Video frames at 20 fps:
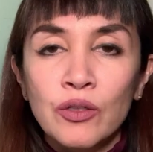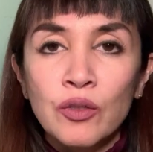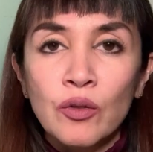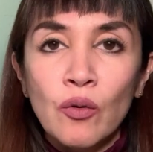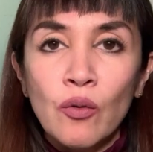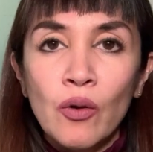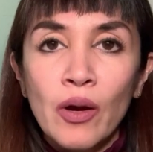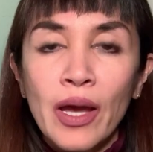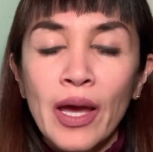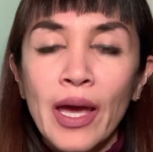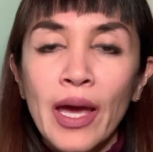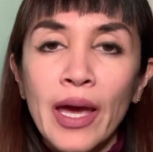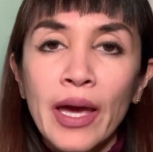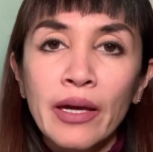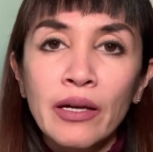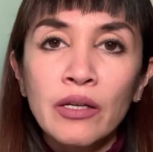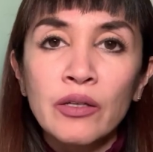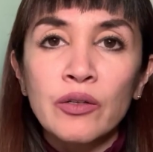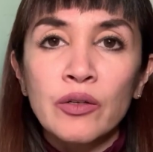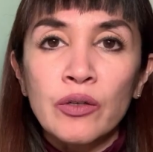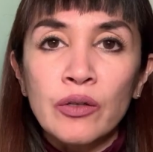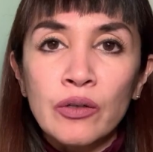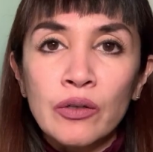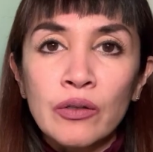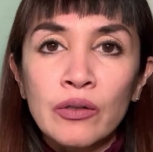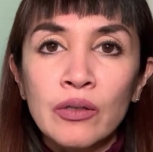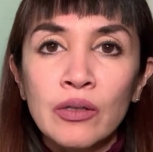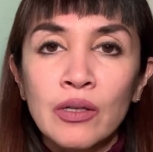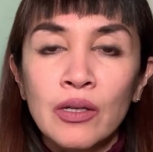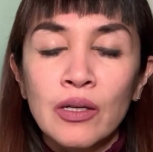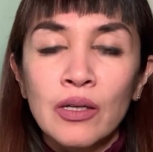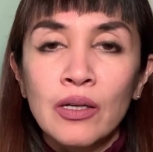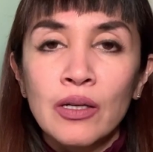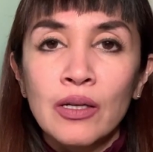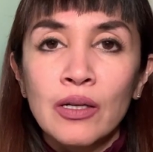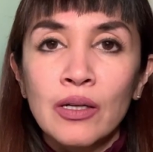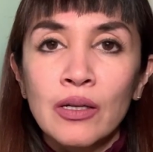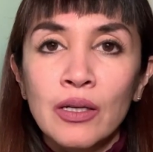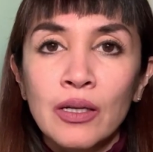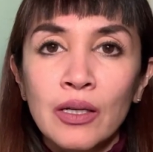So, anger
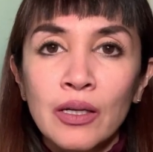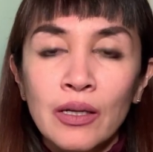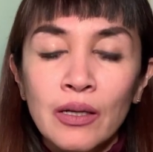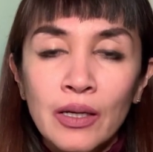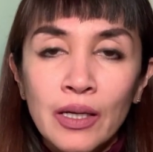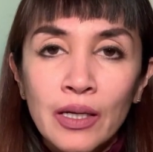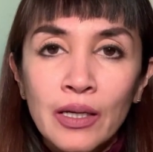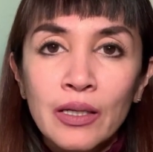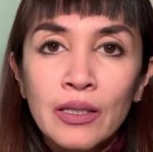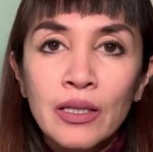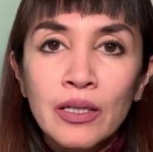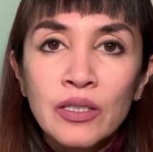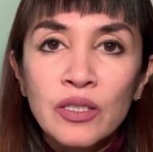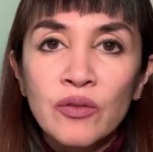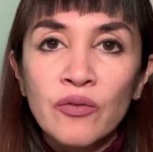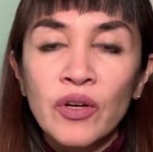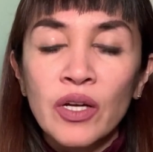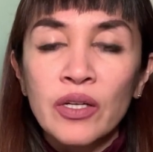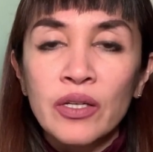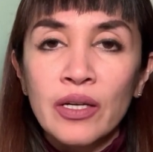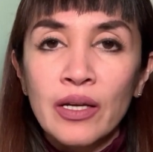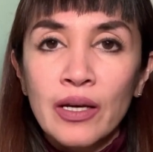in its very